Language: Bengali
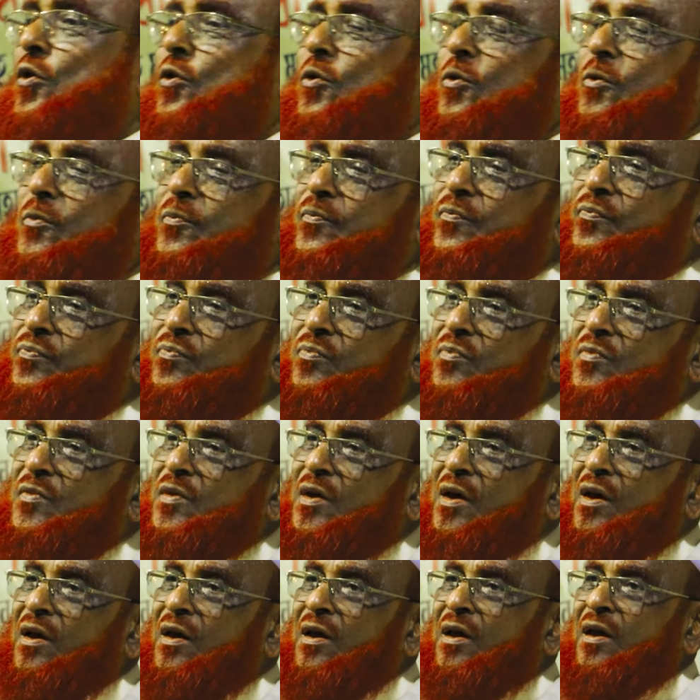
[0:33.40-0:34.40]
করলো
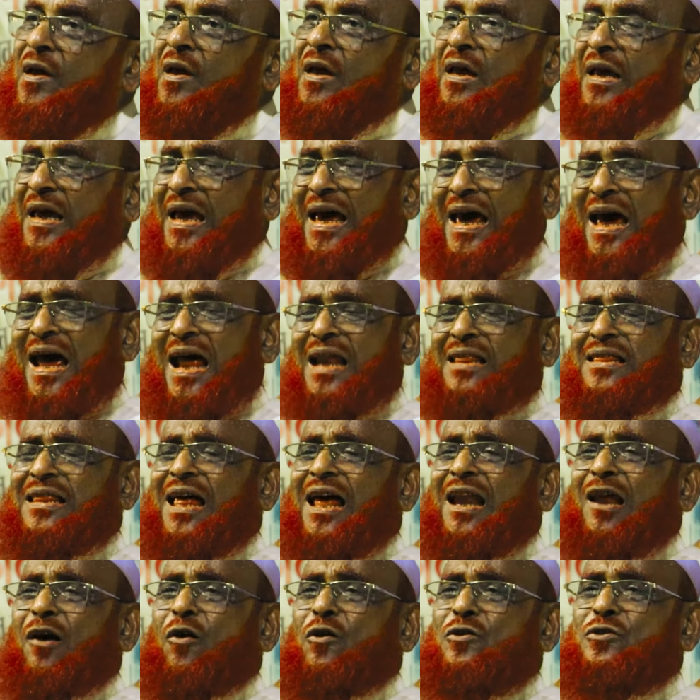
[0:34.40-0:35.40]
এর
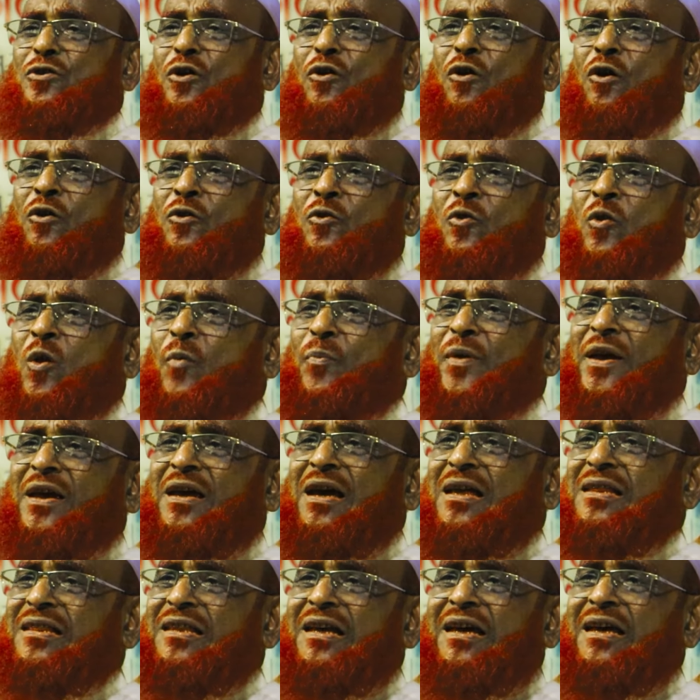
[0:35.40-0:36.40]
দ্বারাও যখন
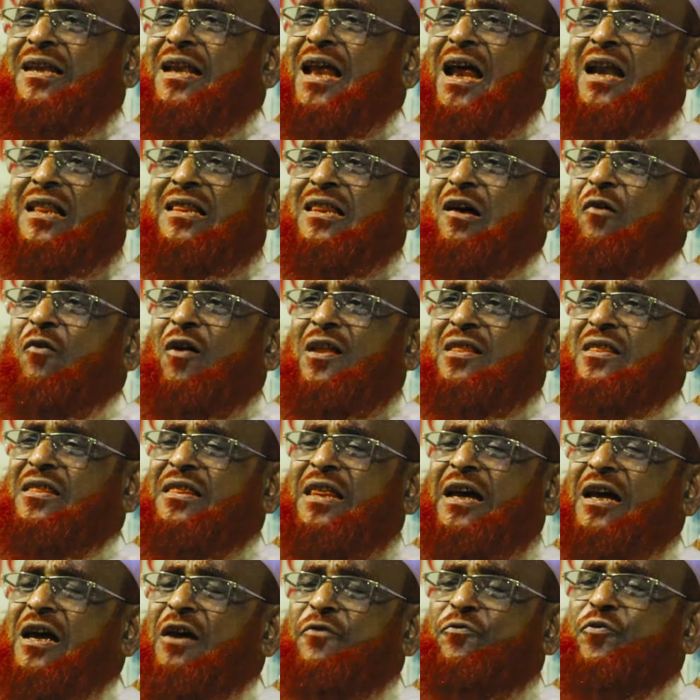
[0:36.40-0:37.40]
নবীকে দিনের দাওয়াত
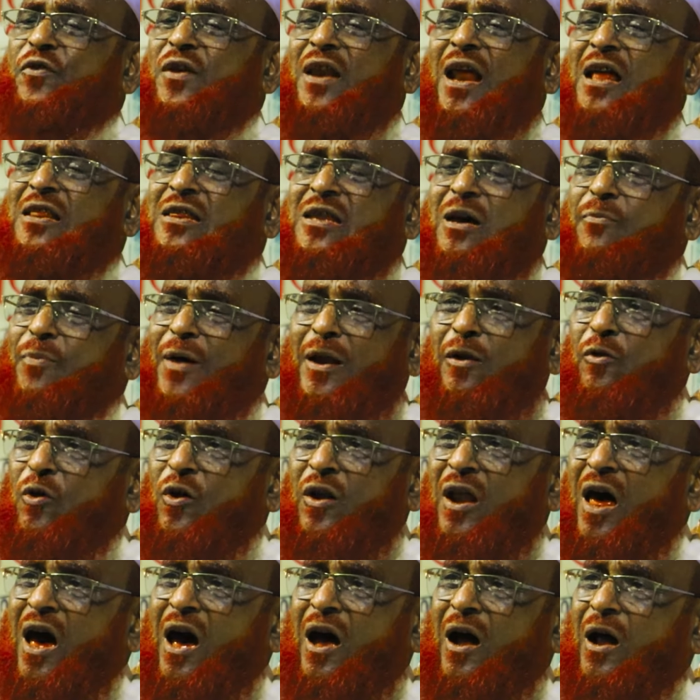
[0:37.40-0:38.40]
থেকে ফিরাতে
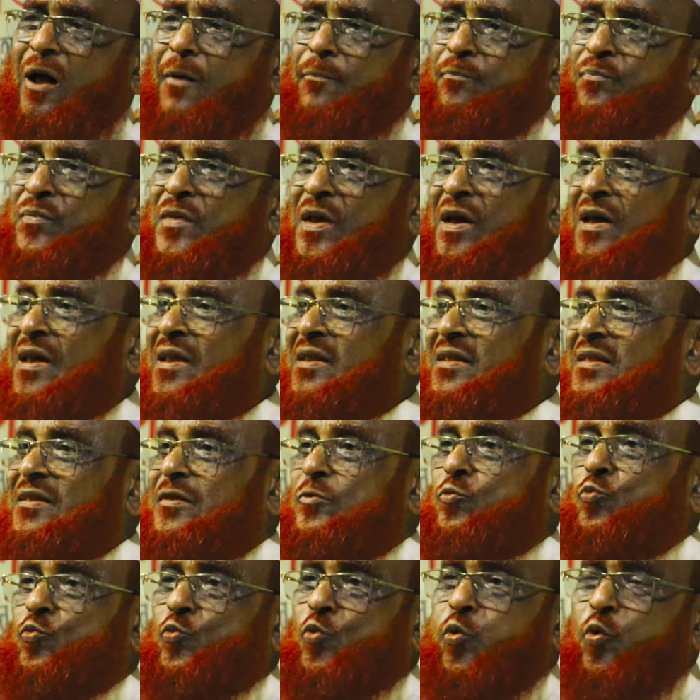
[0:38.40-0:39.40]
পারলো না
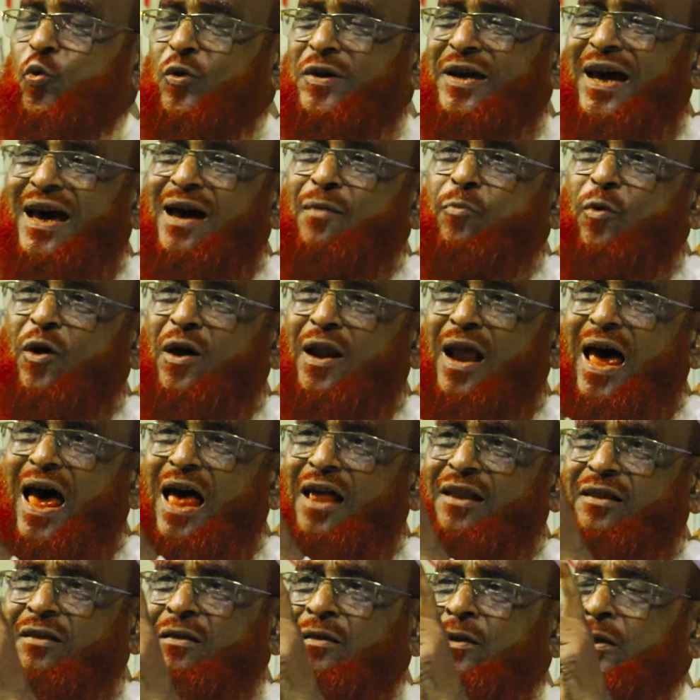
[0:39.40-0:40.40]
থুকে
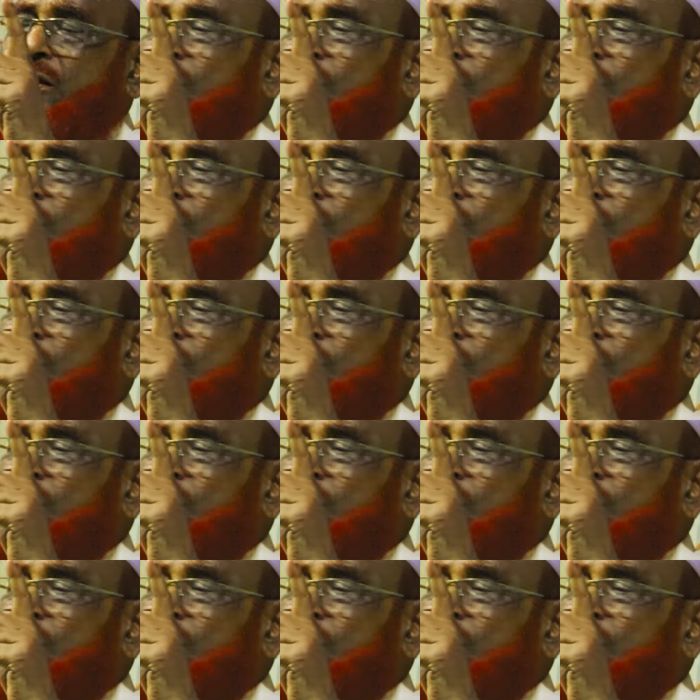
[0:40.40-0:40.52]
ভরা